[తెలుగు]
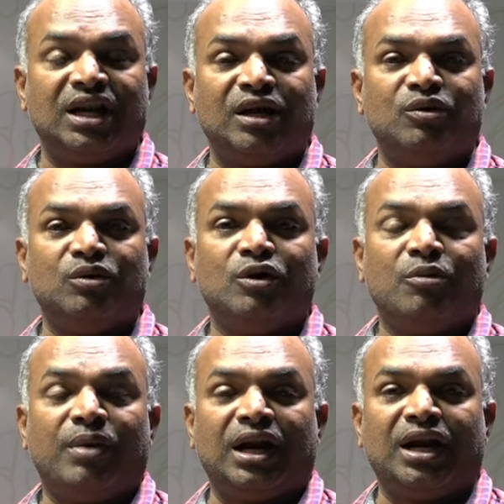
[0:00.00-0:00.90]
జిల్లాలు
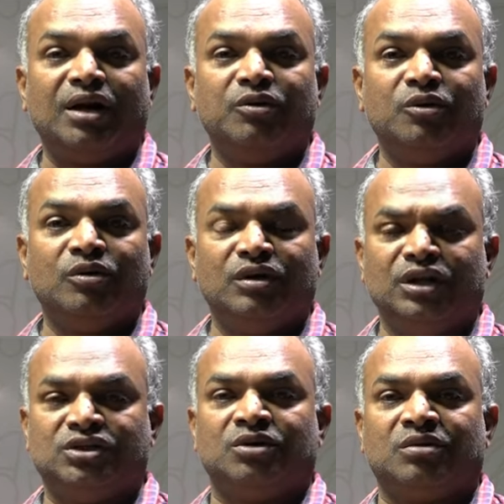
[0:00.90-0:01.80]
పల్నాడు
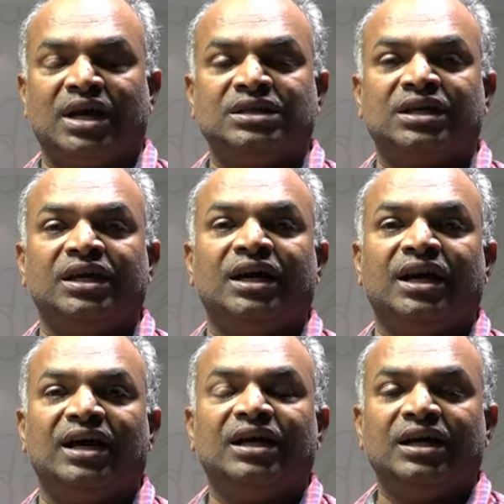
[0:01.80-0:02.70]
నిత్యం
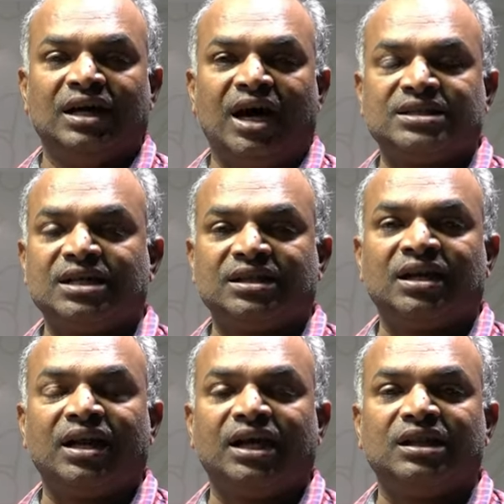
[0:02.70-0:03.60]
రాజకీయంగా
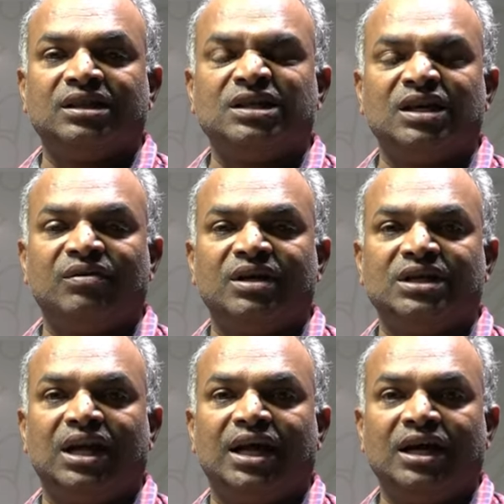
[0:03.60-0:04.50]
ఆసక్తిని రేకెత్తించేటువంటి
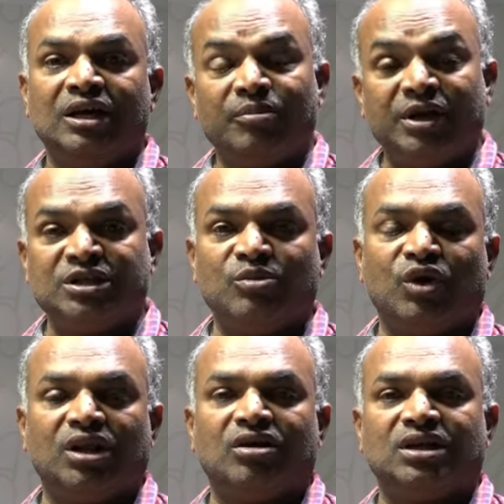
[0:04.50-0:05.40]
జిల్లా పశ్చిమ
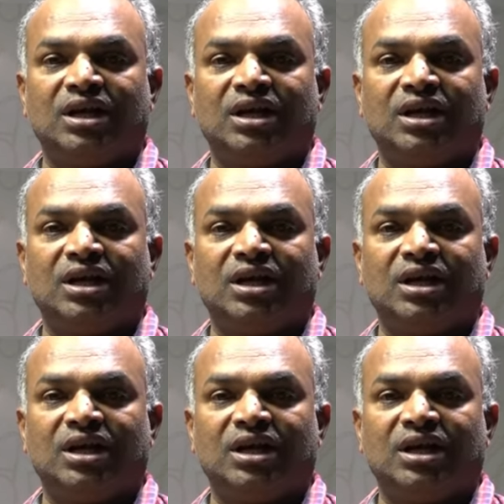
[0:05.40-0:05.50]
గోదావరి